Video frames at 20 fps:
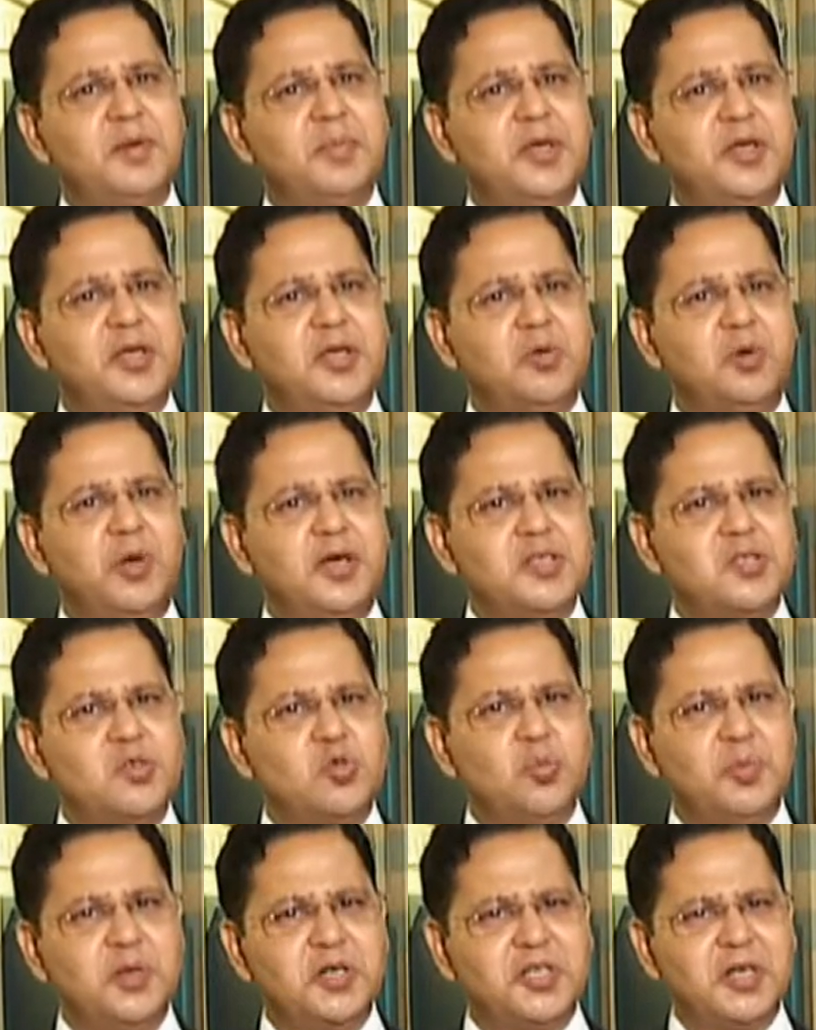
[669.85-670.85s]
به يحس
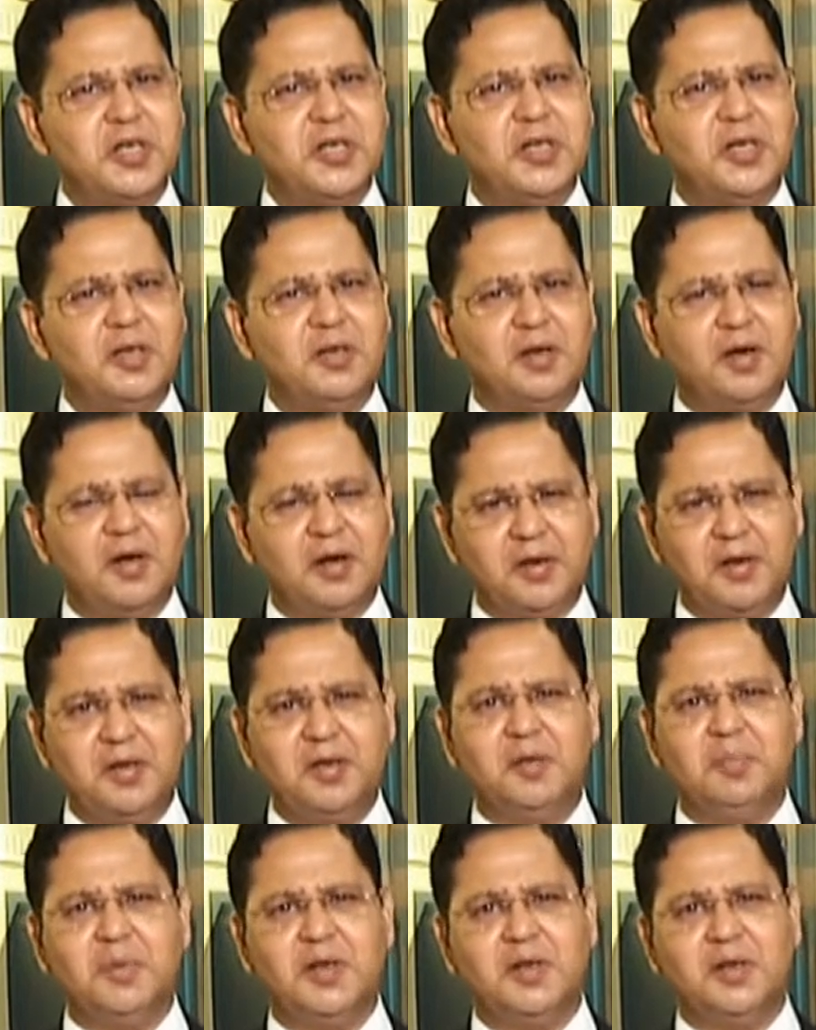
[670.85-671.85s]
بشيء
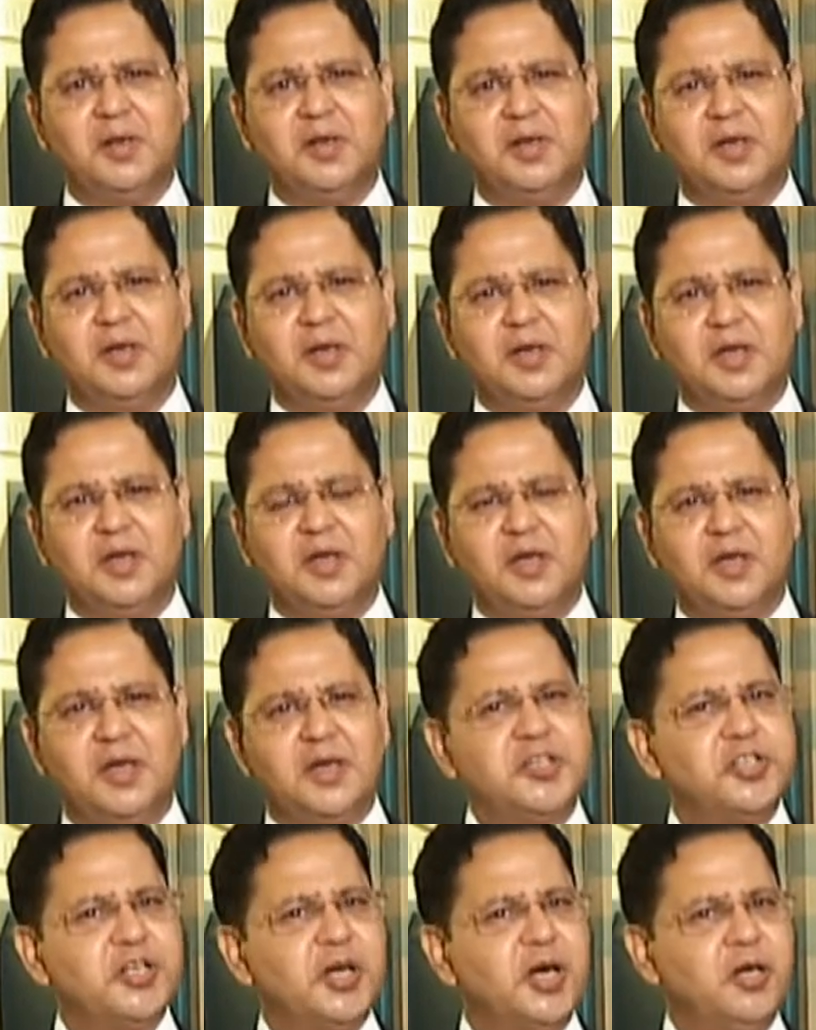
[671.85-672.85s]
غريب
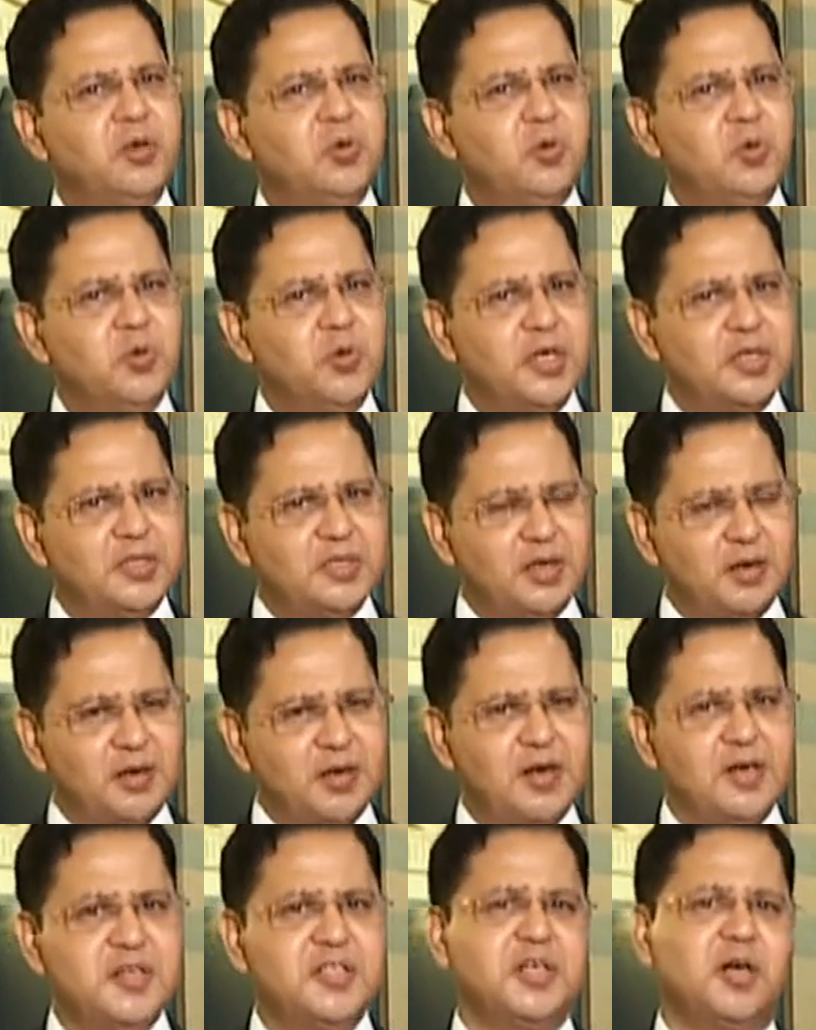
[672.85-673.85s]
يجعله
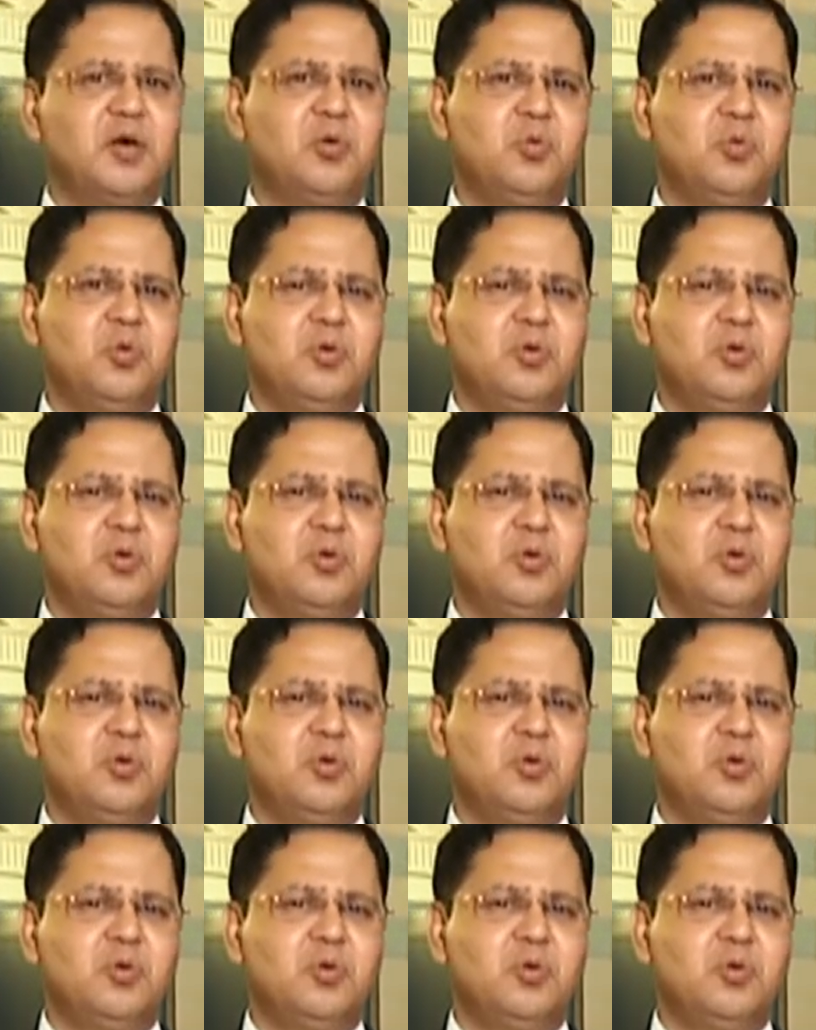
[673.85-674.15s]
يتراجع